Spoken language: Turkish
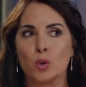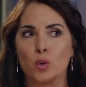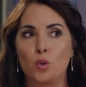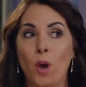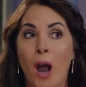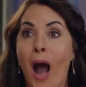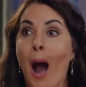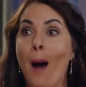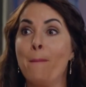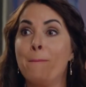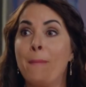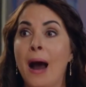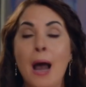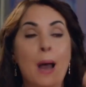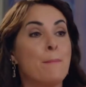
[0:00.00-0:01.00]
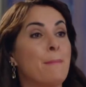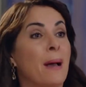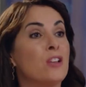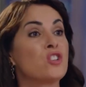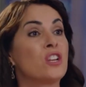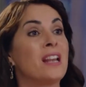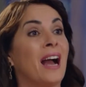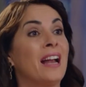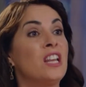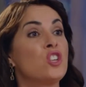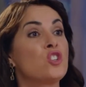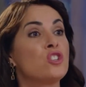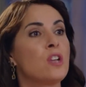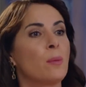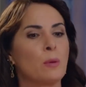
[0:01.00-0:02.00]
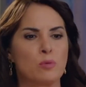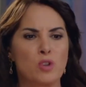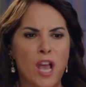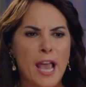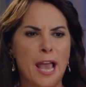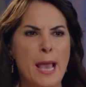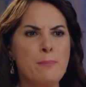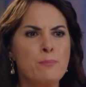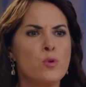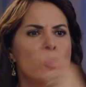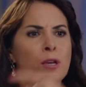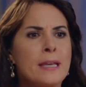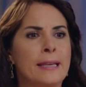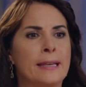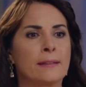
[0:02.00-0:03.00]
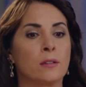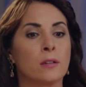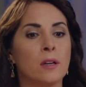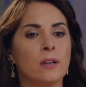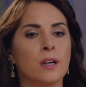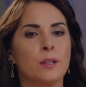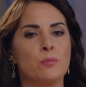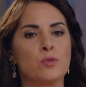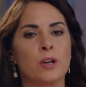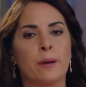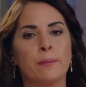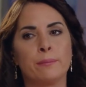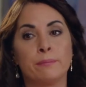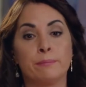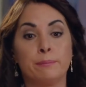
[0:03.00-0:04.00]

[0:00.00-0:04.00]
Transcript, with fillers: görünüyor ama bence Lale için yapılmış en büyük iyiliktir kanımca.